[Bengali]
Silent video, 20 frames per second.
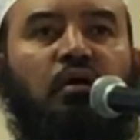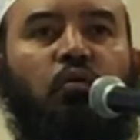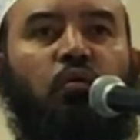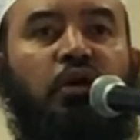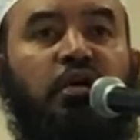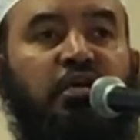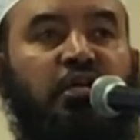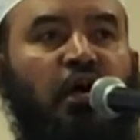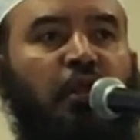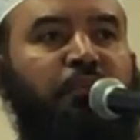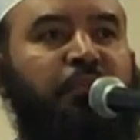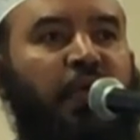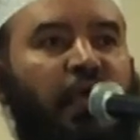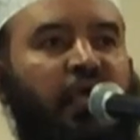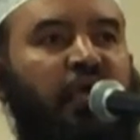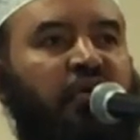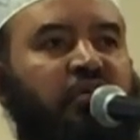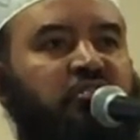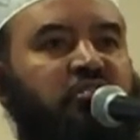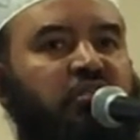উইন্টার
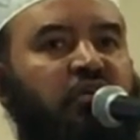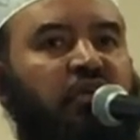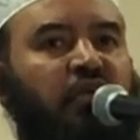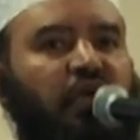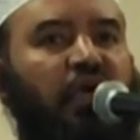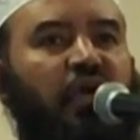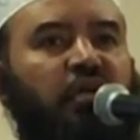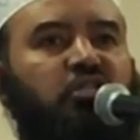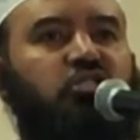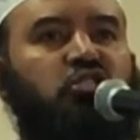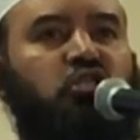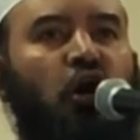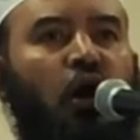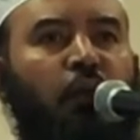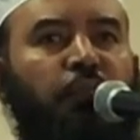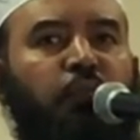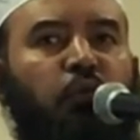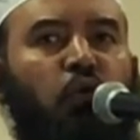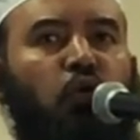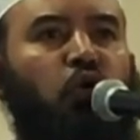প্যাকেজ এই
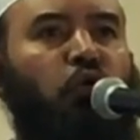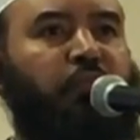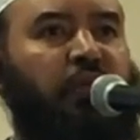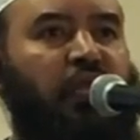সবগুলো